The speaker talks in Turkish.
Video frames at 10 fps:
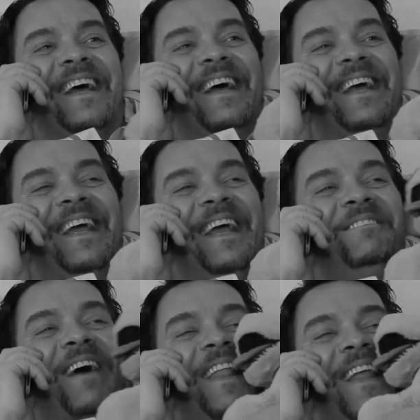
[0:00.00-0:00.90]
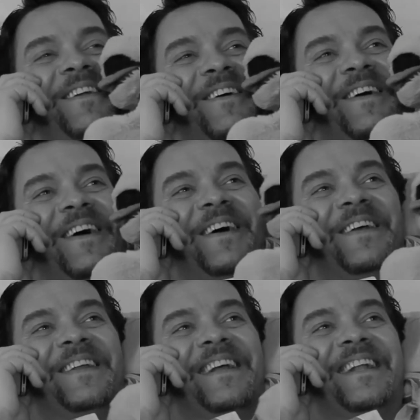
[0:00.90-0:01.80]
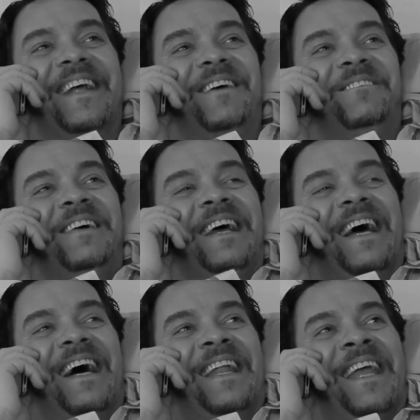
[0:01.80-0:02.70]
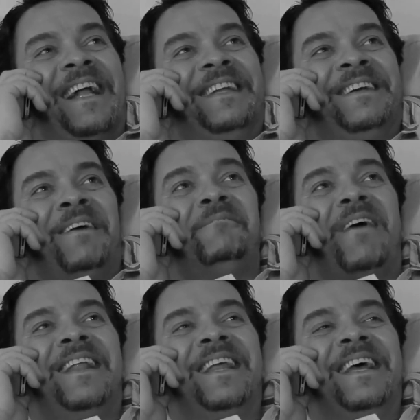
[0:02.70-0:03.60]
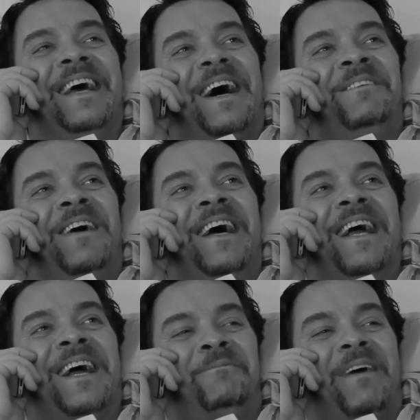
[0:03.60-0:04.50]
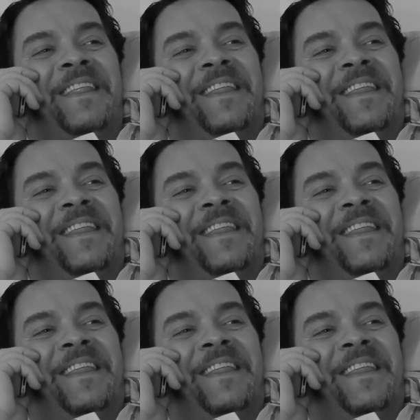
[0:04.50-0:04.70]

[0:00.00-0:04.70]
İyi ben de çok özledim. Sonra ben hadi tatlım dedim sen kapat telefonu önce